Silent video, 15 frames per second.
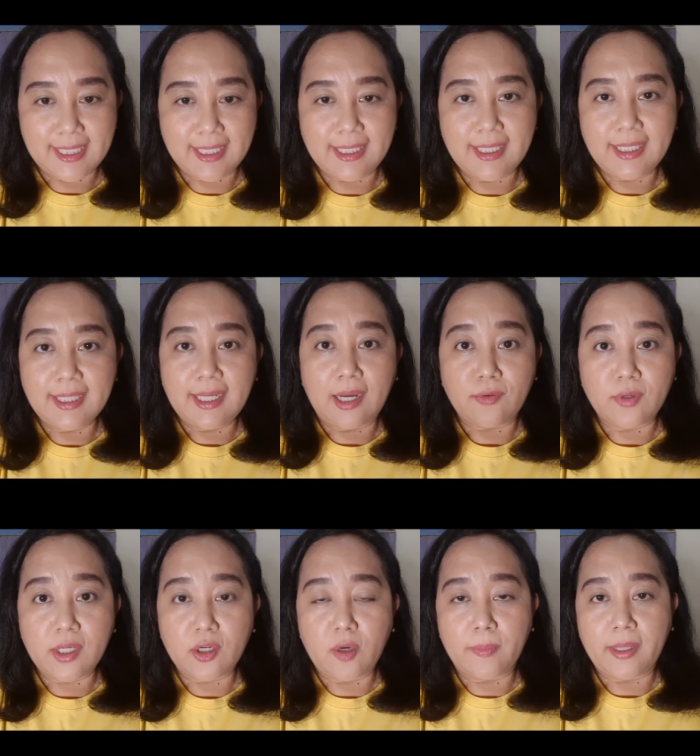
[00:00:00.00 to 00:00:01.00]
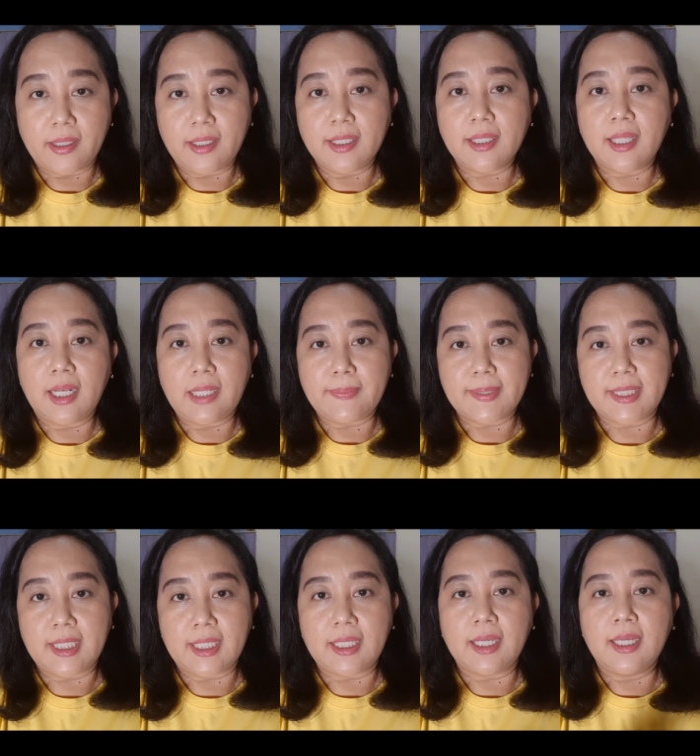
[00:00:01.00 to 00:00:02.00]
jadi aku recommended
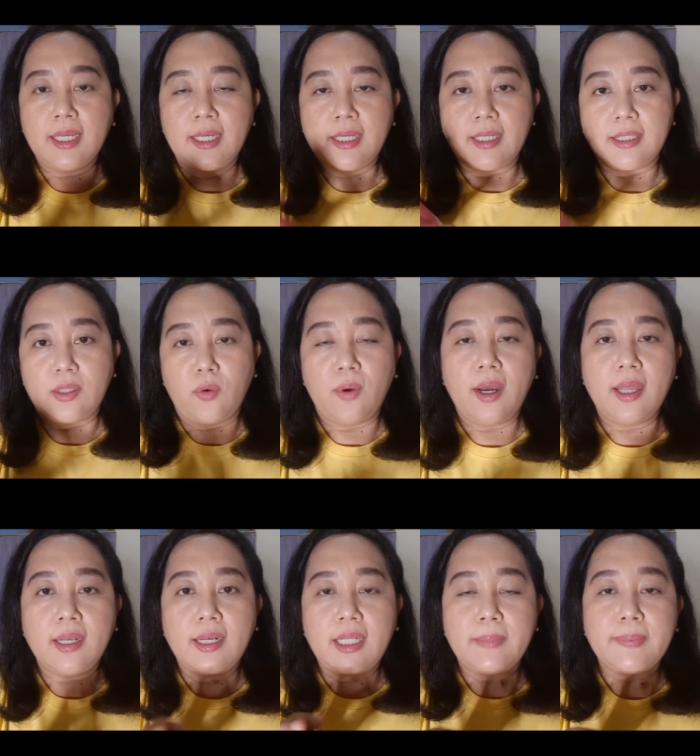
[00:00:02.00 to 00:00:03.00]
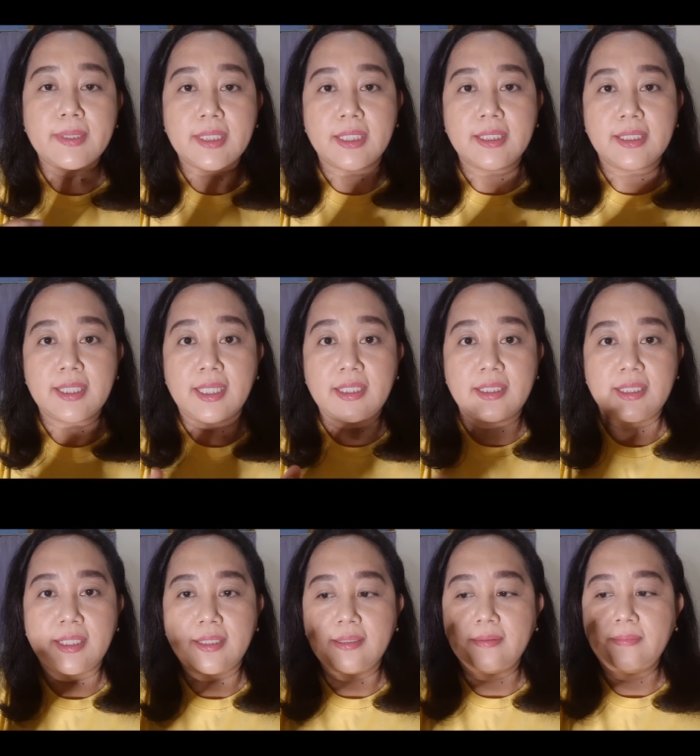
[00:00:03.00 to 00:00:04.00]
lipstick the one lip
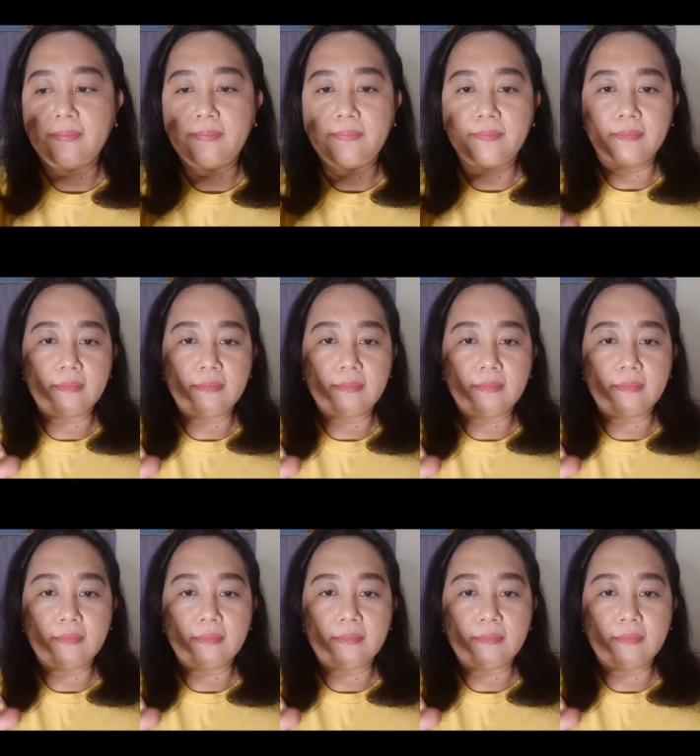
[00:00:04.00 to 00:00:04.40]
sensation